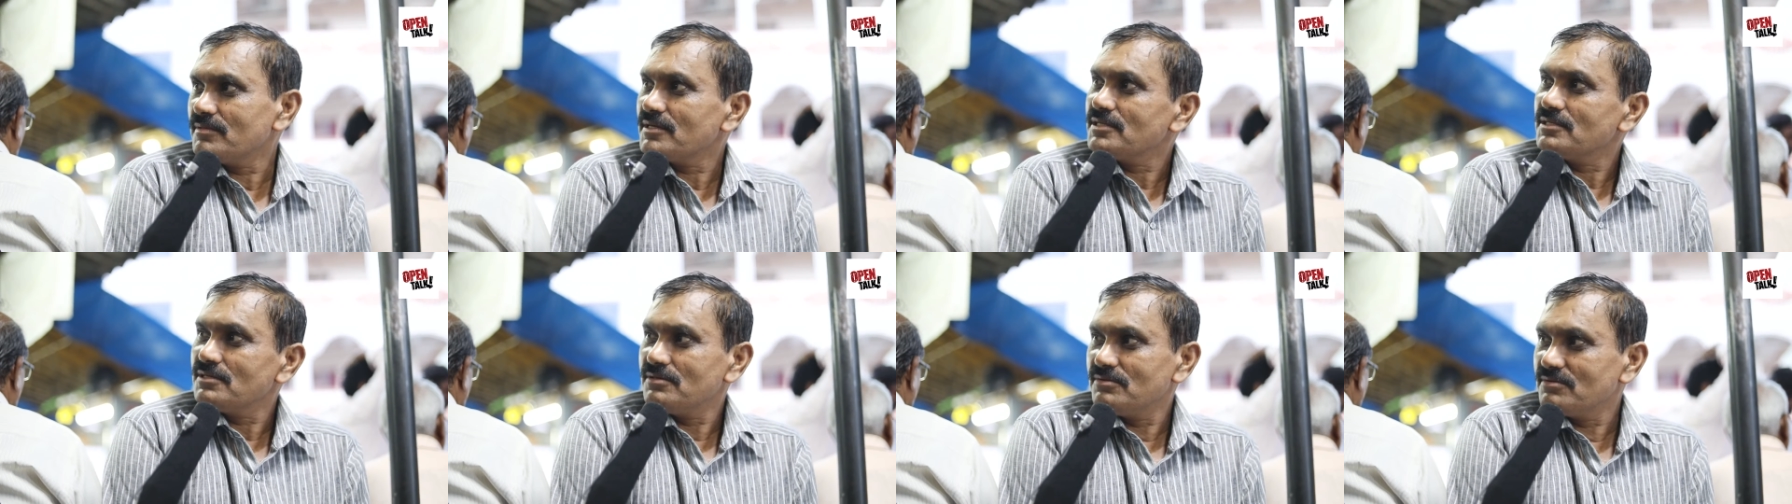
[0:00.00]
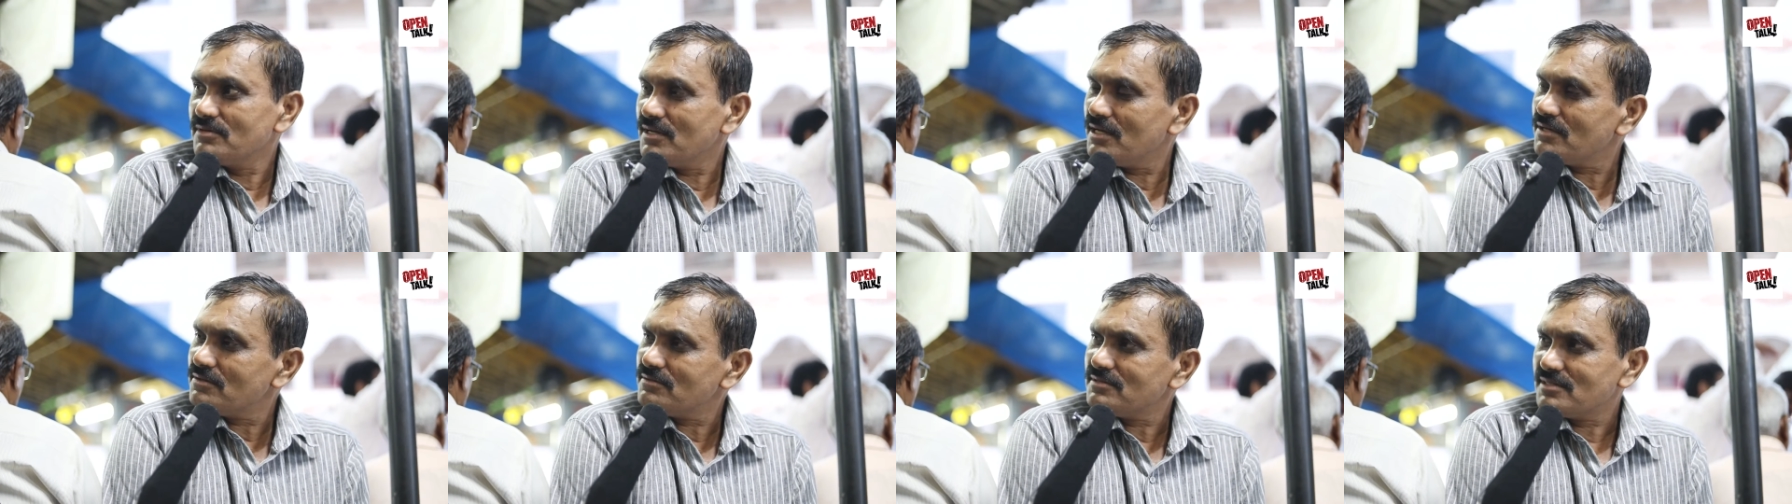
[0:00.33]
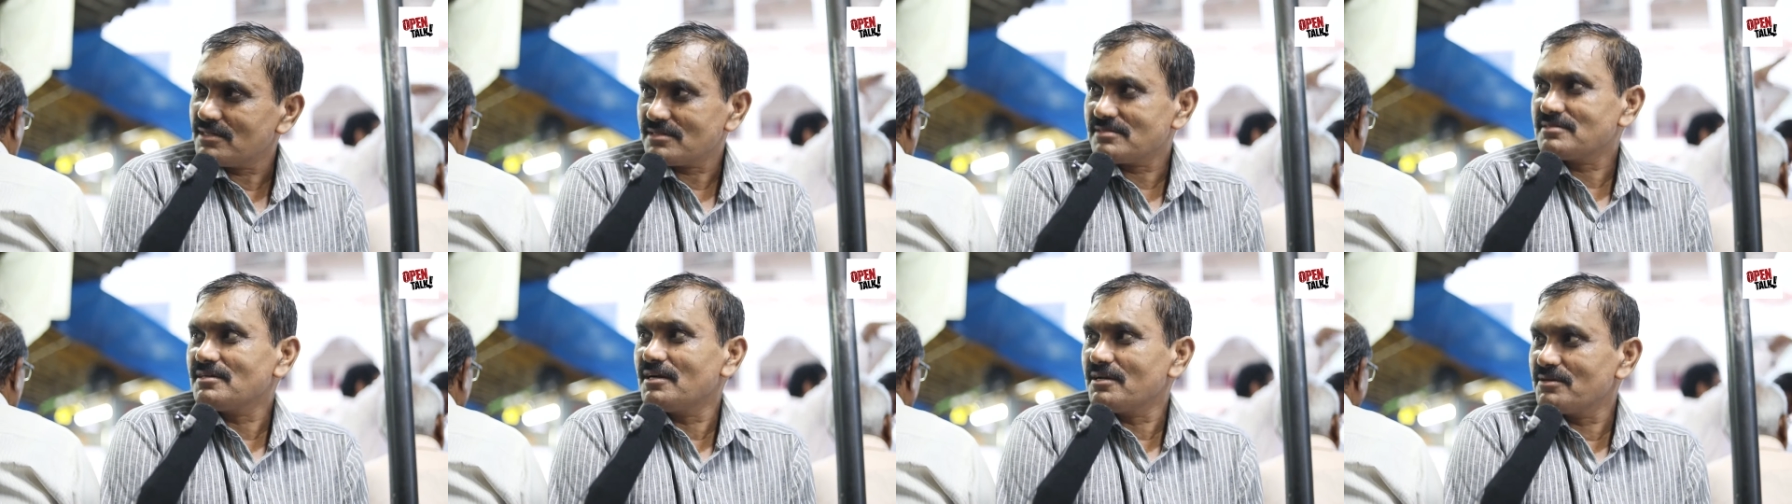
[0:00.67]
ప్రజలు ఉన్నారు
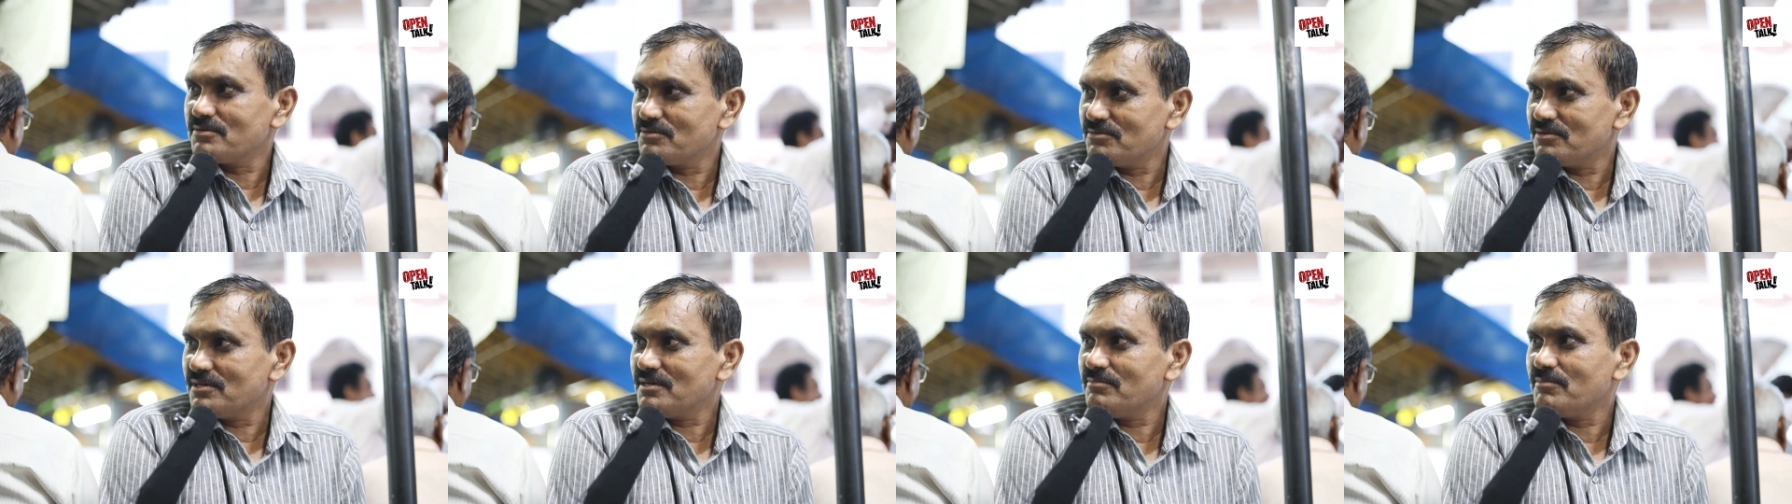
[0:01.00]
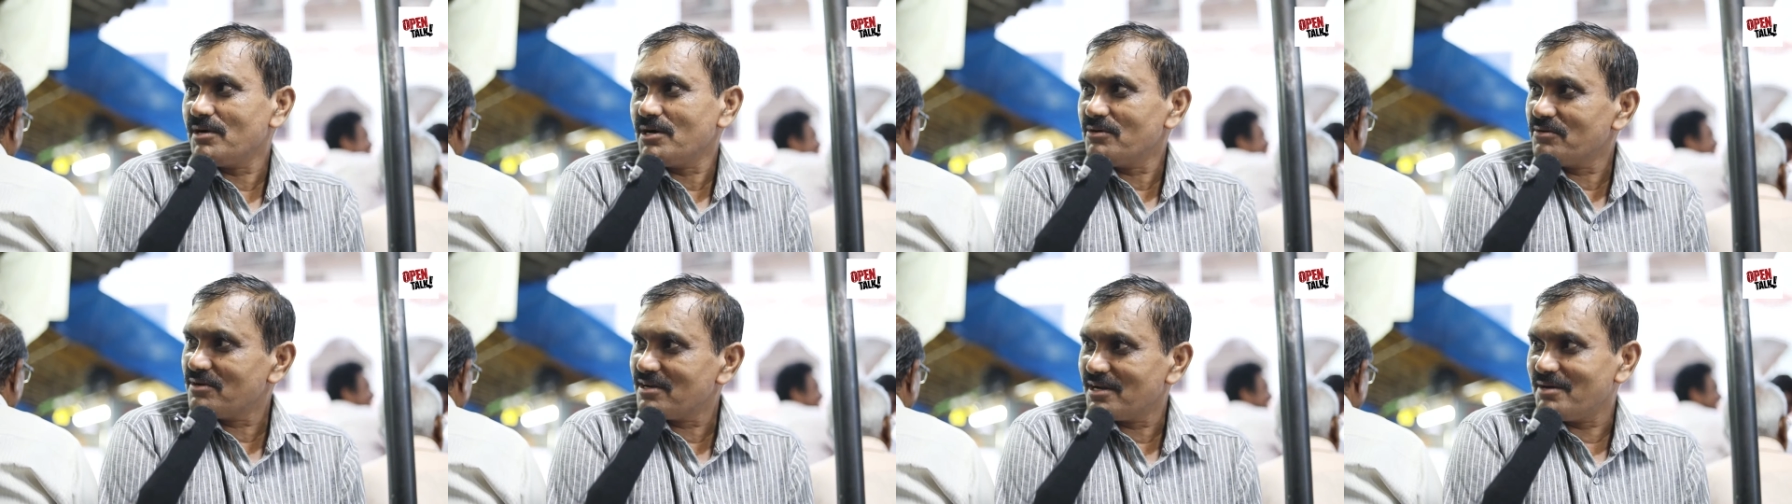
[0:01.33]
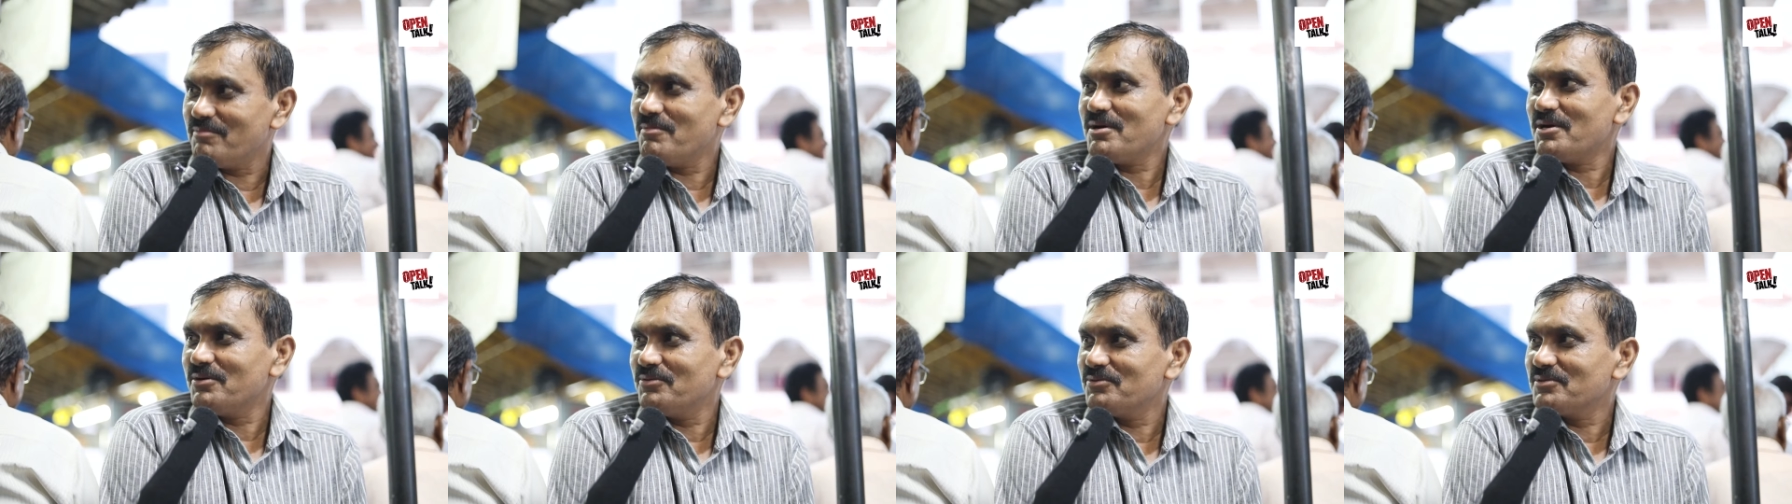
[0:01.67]
చేస్తాడు అనుకుంటే మాకు కూడా
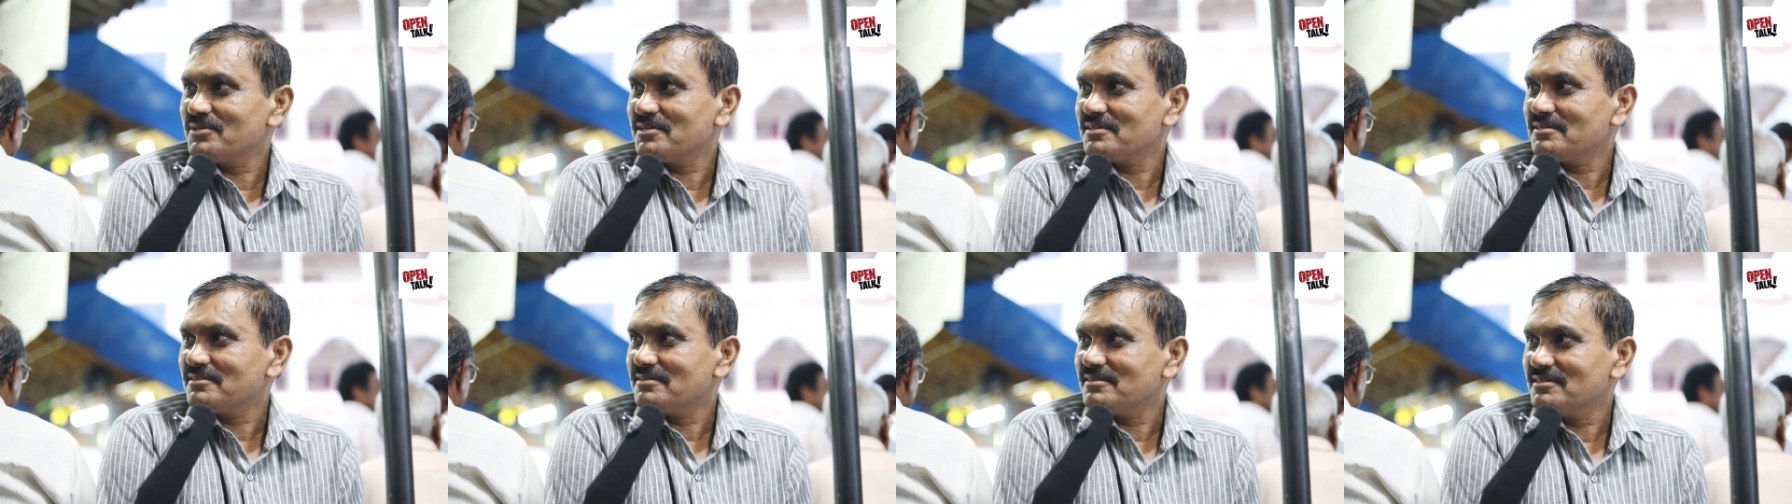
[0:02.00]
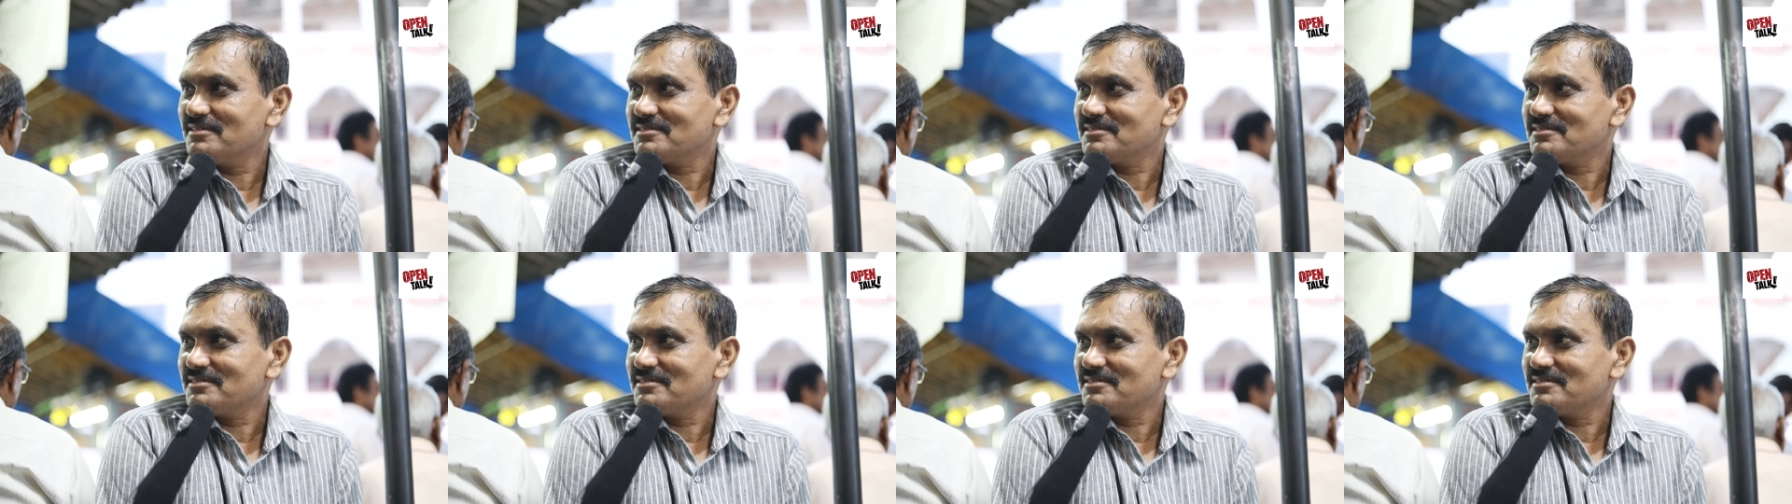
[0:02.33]
నమ్మకం ఉంది